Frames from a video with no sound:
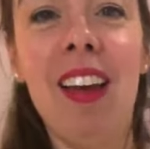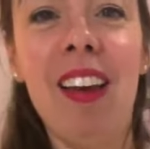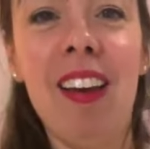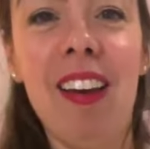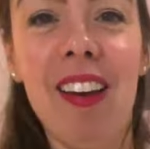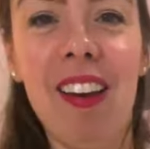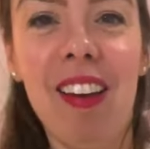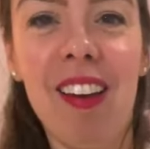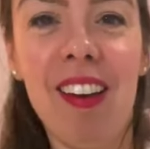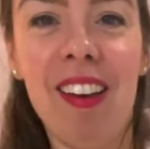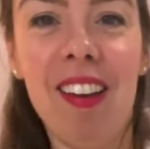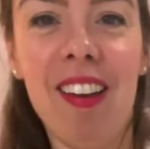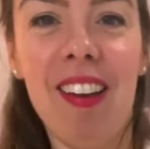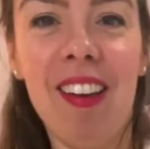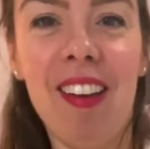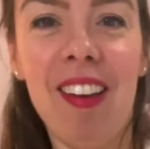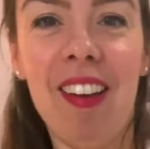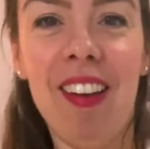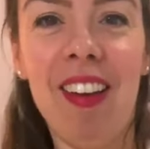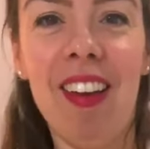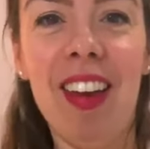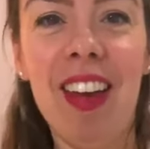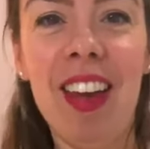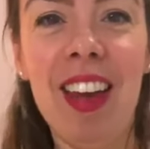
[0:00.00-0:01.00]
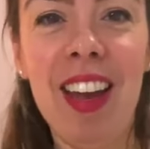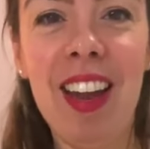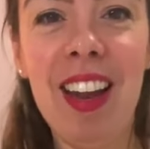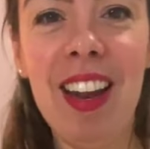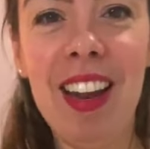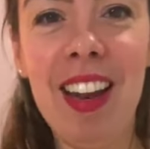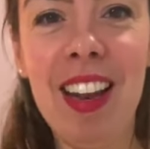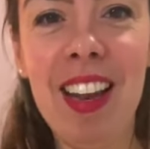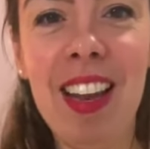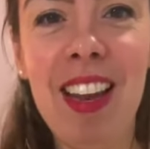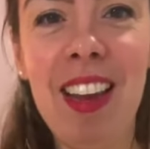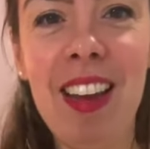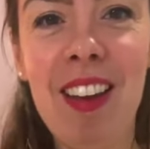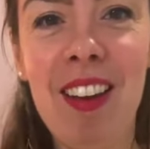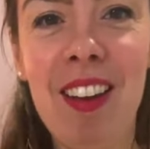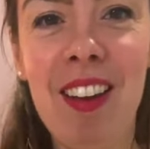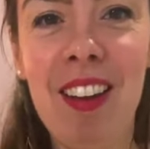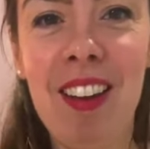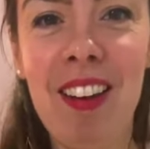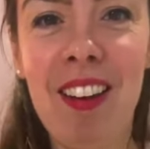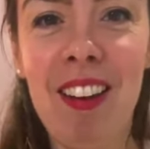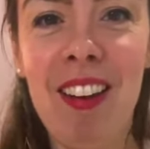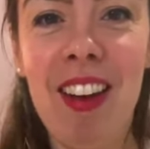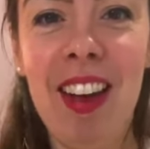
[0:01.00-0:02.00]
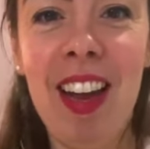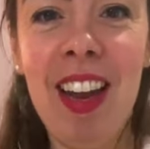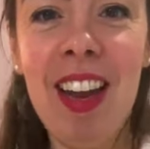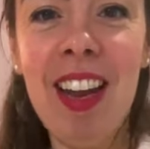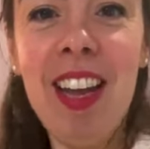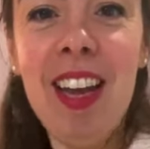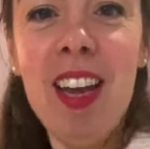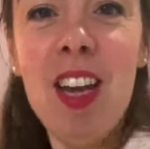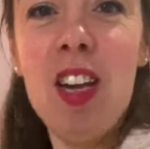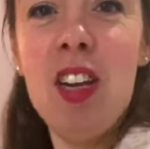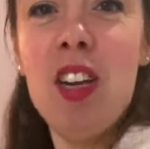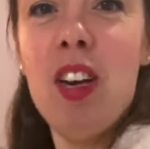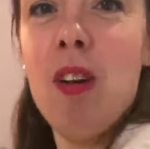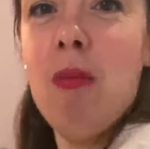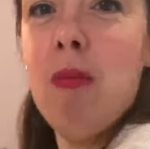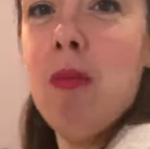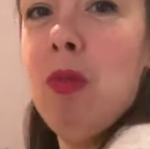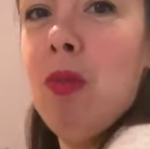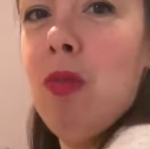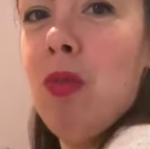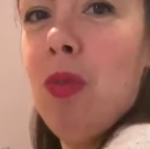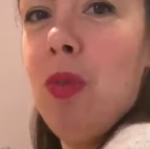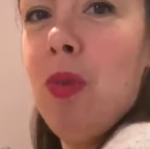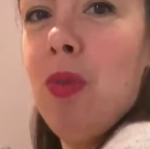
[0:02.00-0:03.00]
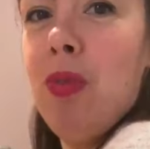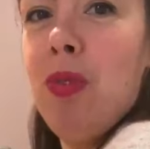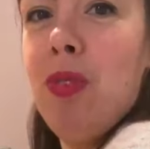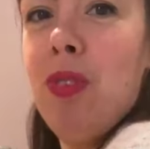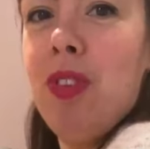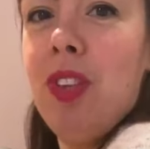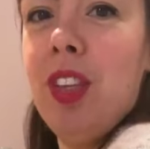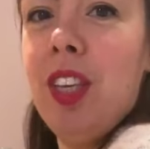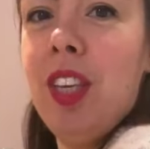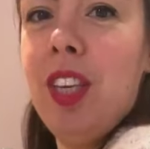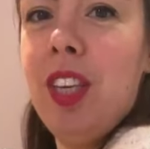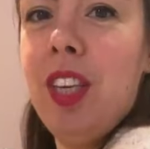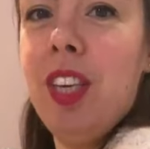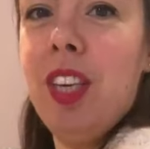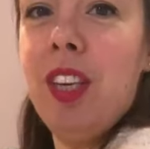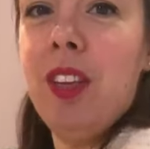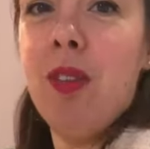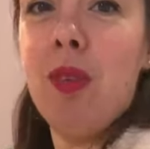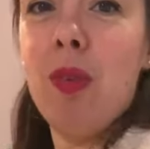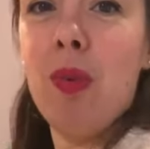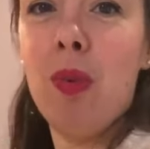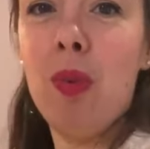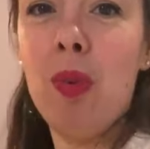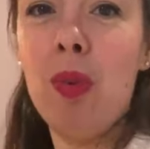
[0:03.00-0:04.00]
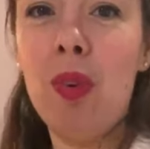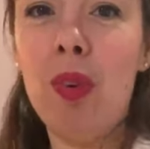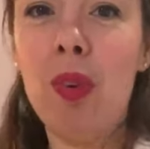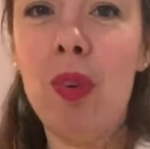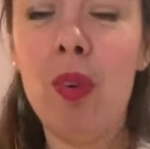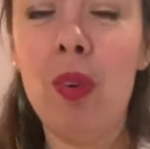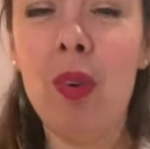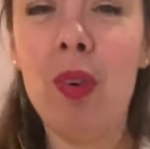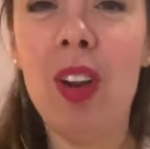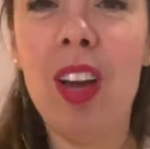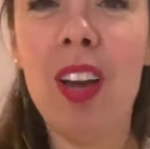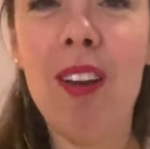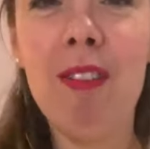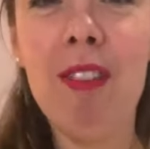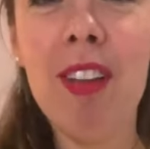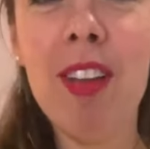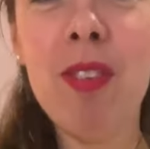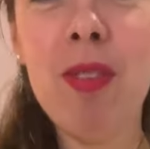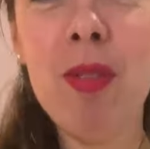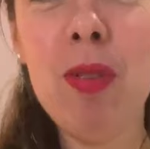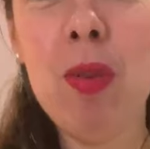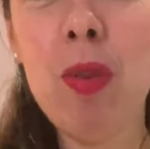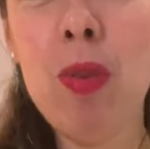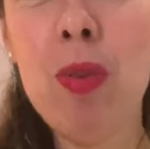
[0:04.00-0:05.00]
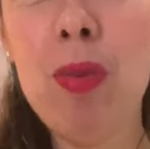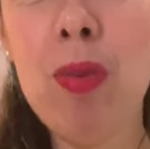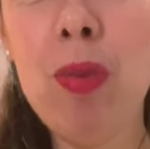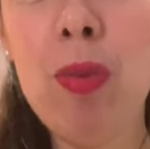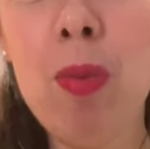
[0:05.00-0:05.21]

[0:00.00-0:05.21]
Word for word: Euh, elle, est, euh, elle est comme ceci, donc euh, la veste